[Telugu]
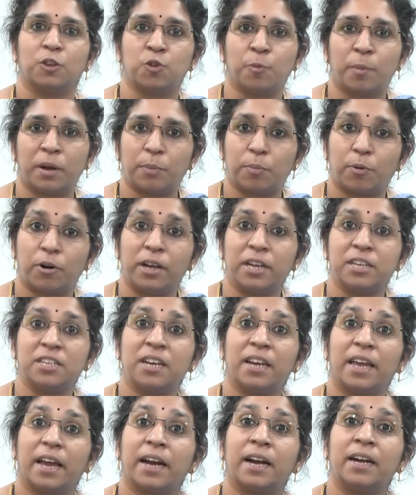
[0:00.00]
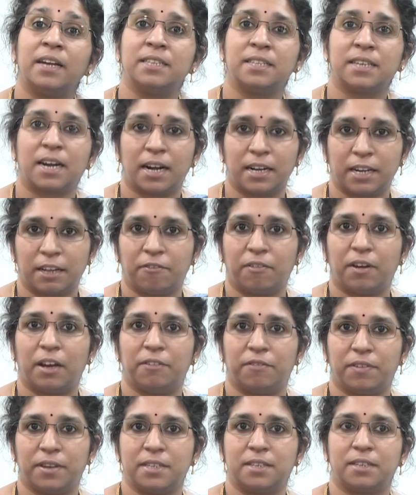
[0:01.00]
సో మన ప్రొడక్షన్ ఎక్కడ స్టార్ట్
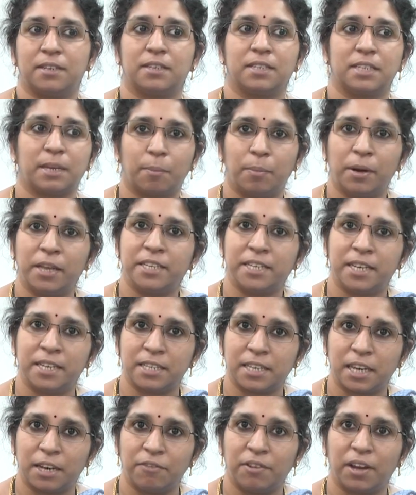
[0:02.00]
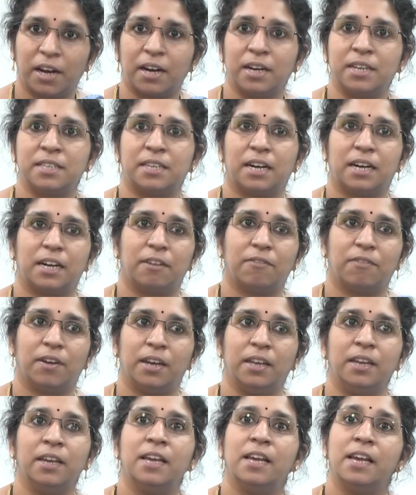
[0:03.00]
అవ్వాలి ఫస్ట్ సప్లై చైన్స్ అనేవి ఎక్కడ స్టార్ట్
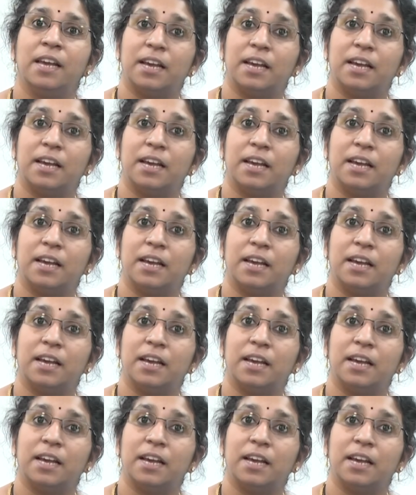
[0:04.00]
అవ్వాలి